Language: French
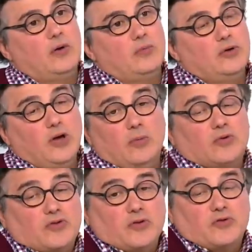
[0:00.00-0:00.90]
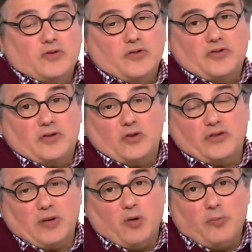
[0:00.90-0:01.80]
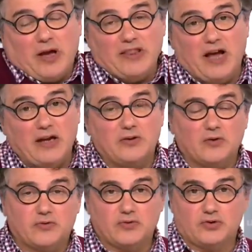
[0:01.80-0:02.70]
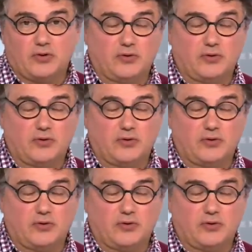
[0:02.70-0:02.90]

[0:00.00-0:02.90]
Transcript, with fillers: est-ce le cas Non, c'est totalement banal dans ce genre